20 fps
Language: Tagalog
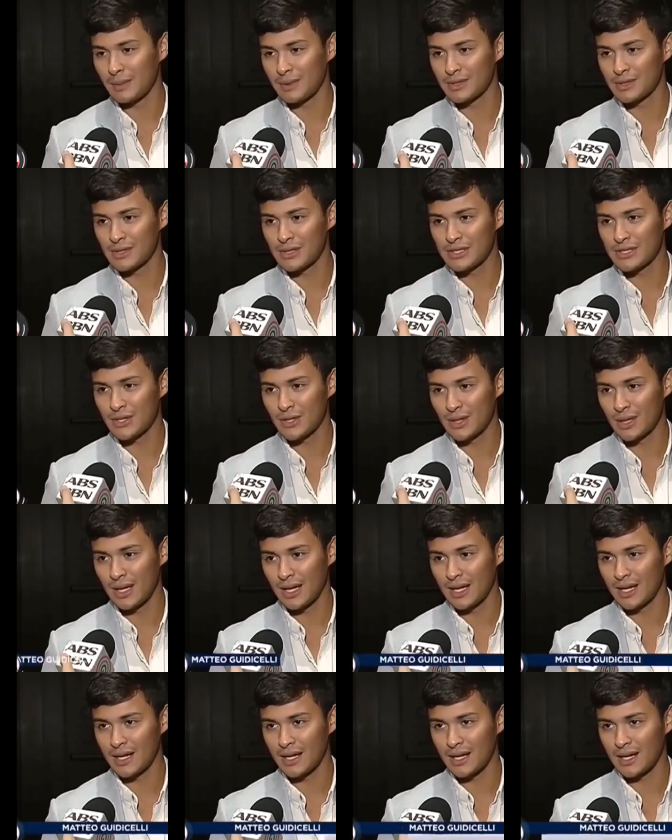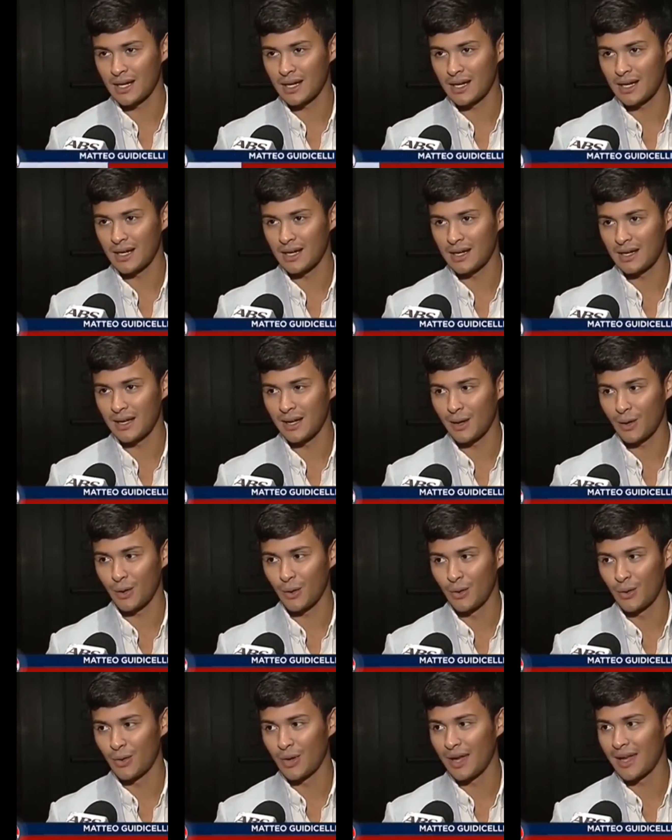I mean, Mama treats her like
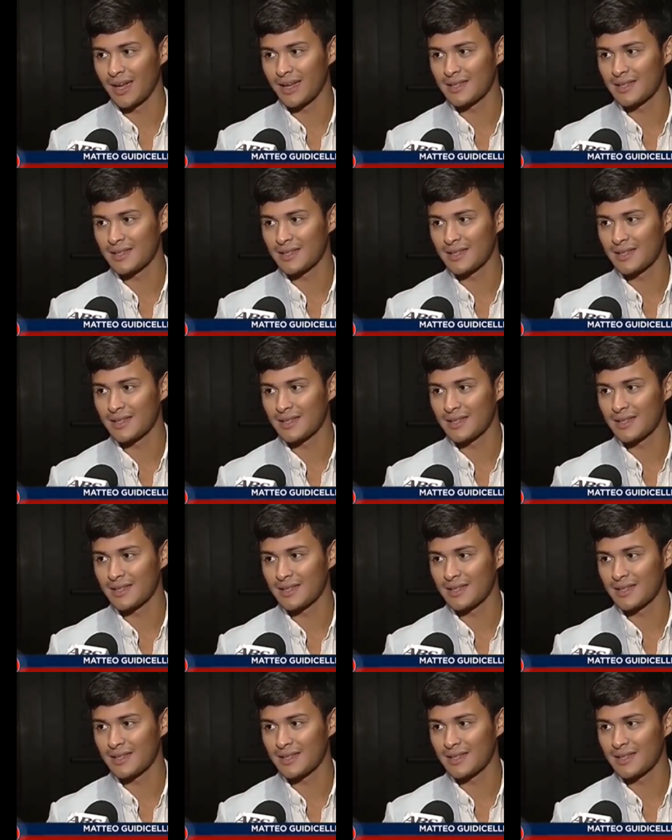uh, like her